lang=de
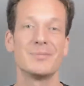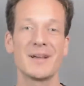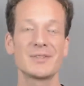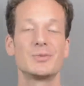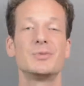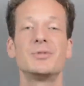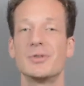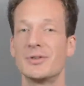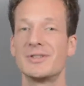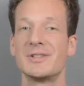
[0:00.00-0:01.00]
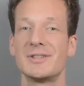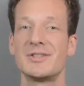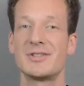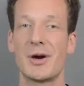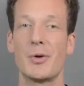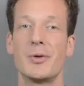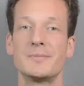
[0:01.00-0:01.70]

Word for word: Mach's gut und ciao.